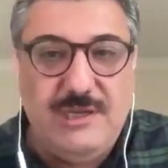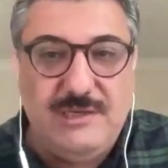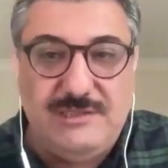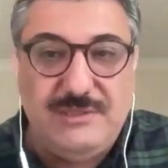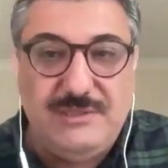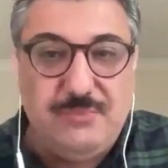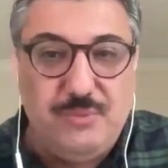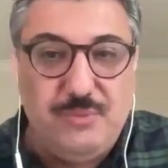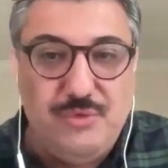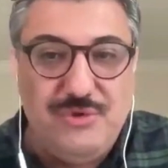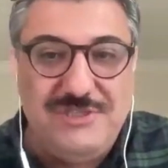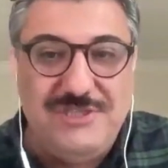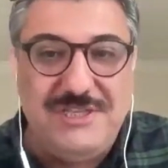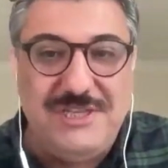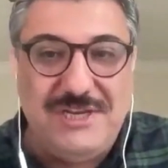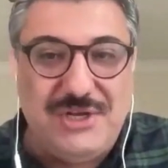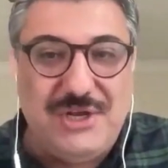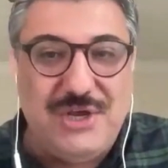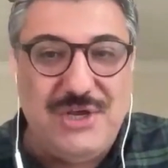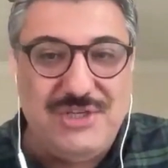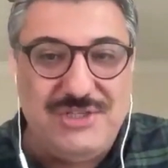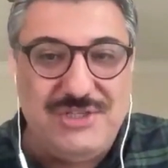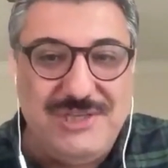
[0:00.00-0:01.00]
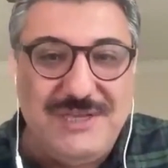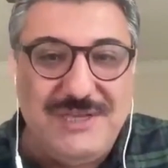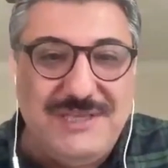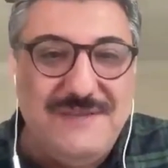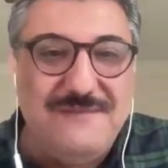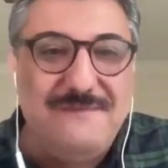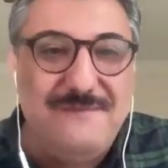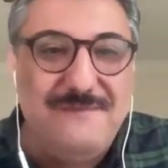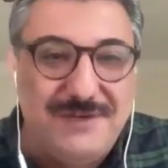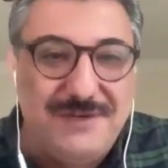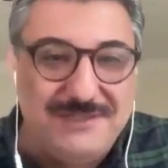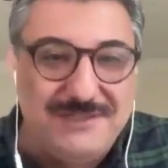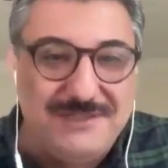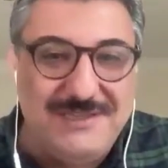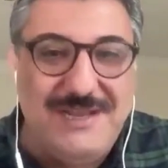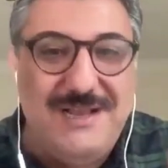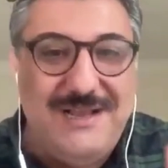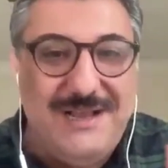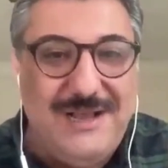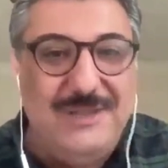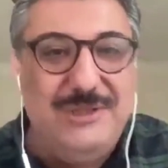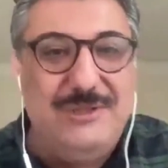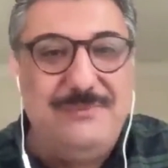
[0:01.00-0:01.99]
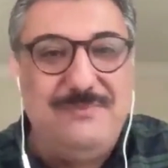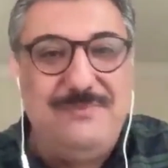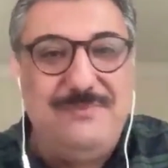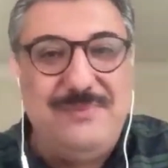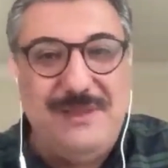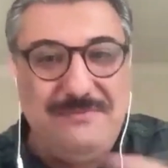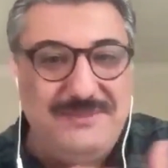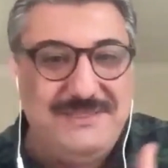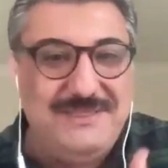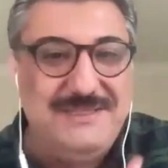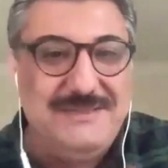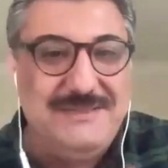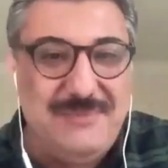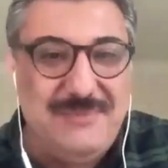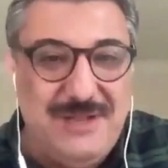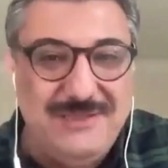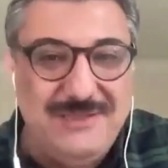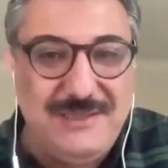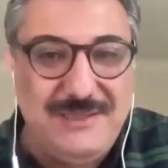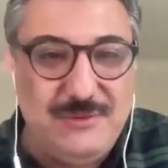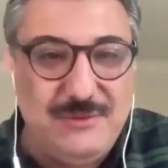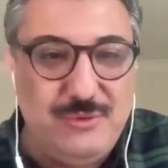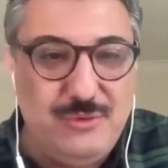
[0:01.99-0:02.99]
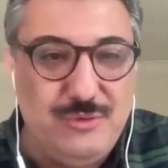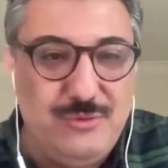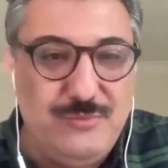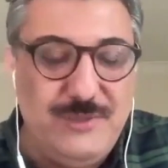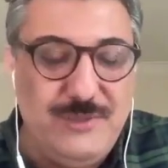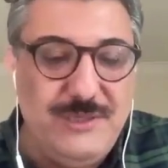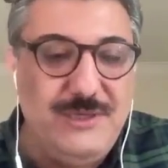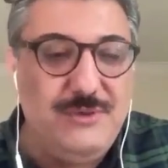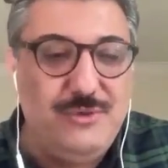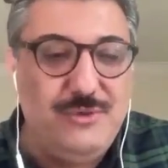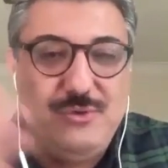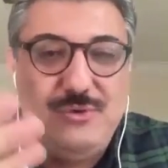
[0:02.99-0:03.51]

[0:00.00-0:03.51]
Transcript: artık bu işlere karışan kim varsa alıp hepsini Malta'ya sürmeleri.